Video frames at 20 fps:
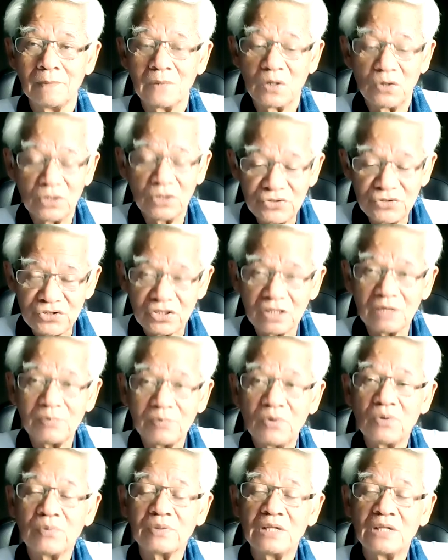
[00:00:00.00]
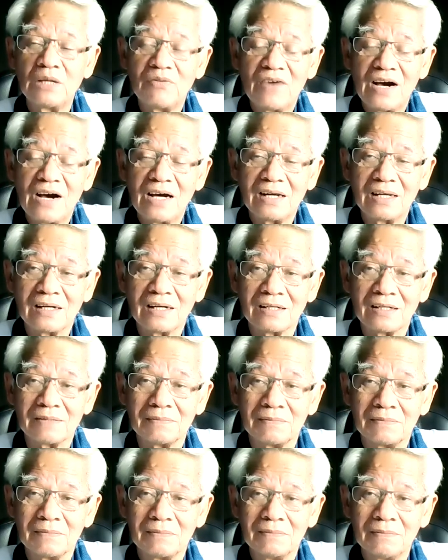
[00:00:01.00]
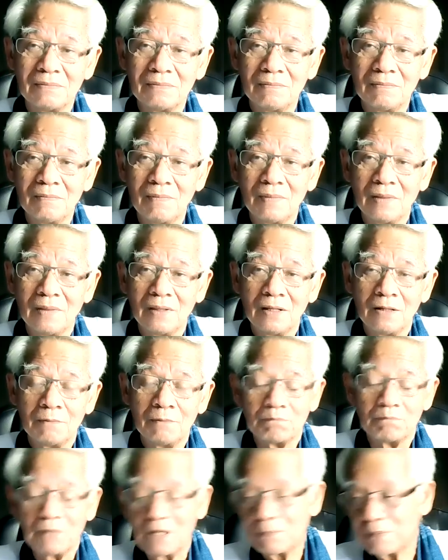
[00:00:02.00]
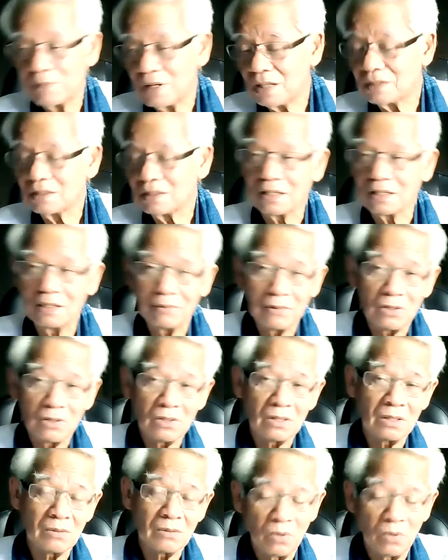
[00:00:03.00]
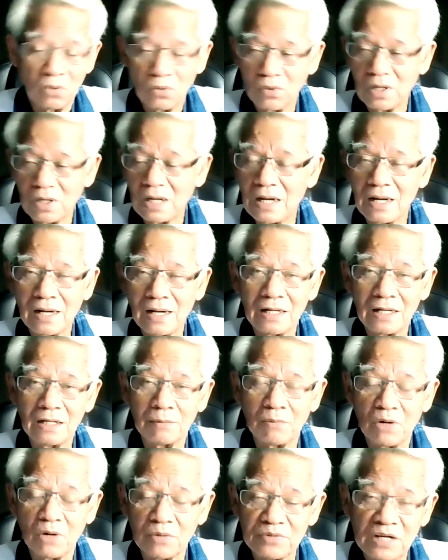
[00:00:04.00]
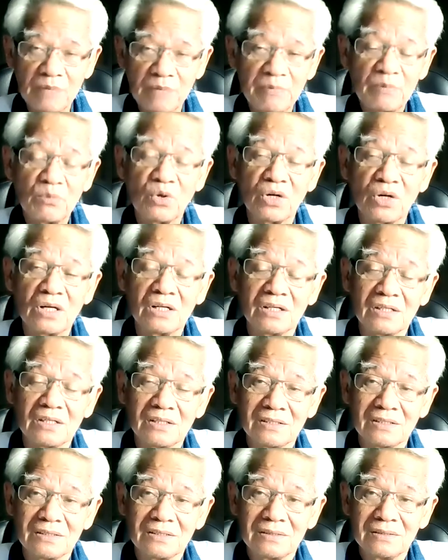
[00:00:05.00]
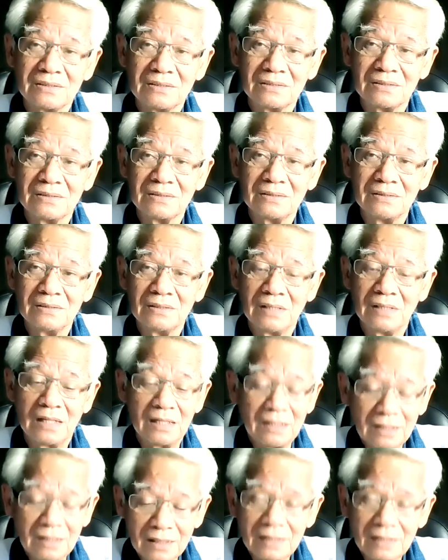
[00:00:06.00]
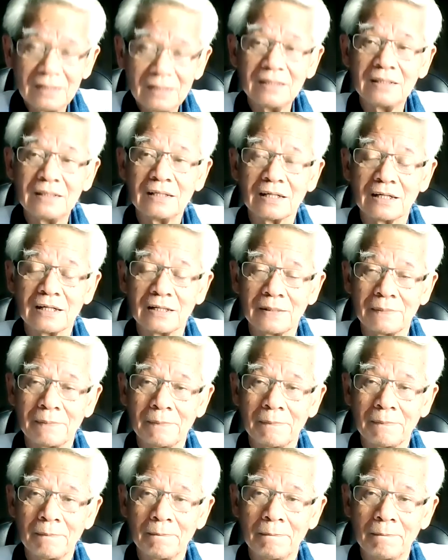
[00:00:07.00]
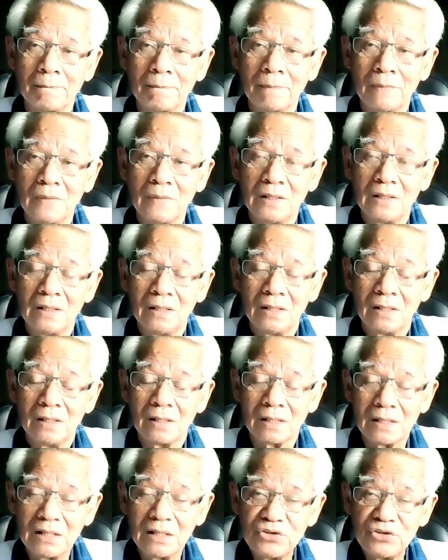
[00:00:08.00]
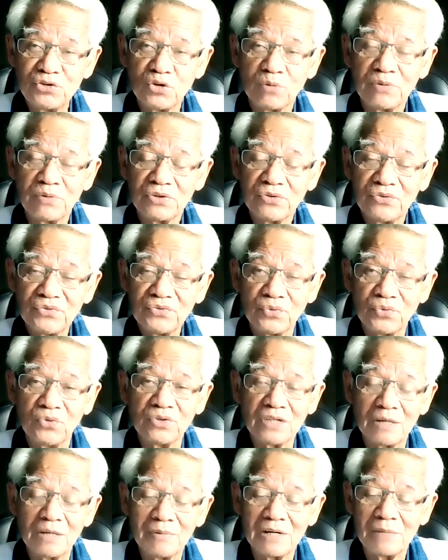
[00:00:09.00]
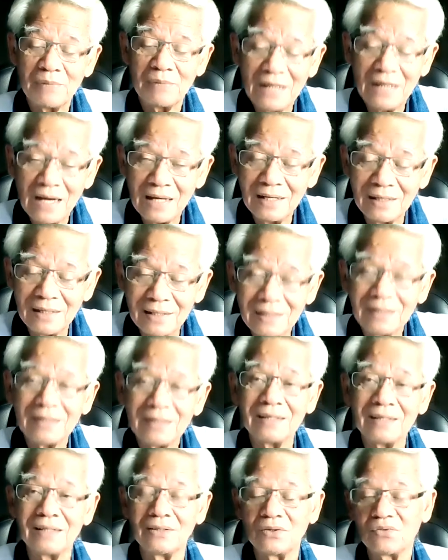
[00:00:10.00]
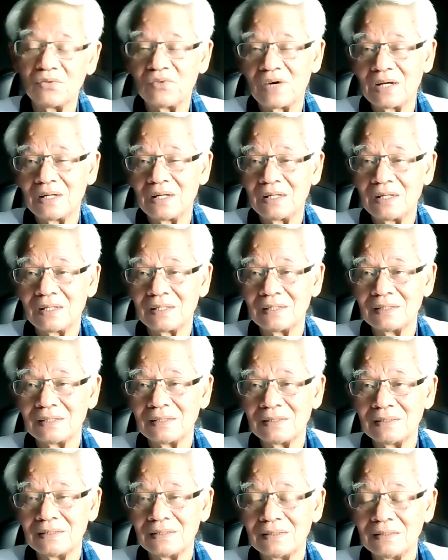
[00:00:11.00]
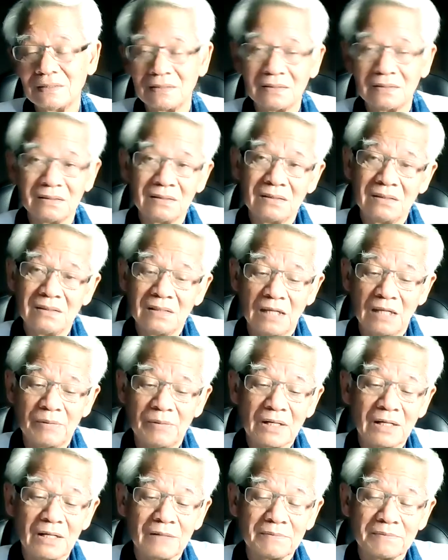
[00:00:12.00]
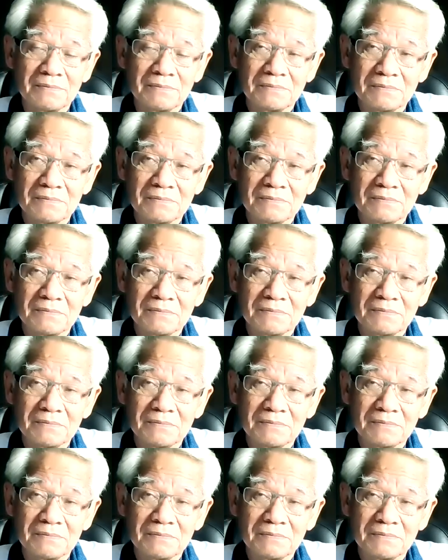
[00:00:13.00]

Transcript: ก็ยังเจอพวกที่ว่าเนี่ยไม่เป็นอันจะกินเป็นนอนนะ โหร่างกายเนี่ยบอบช้ำไปหมดเลยไอ้เรื่องคลื่นเนี่ยครับเรียนจบมาท้่งสูงทำอะไรไม่ได้เลยทุกวันเห็นไหมครับ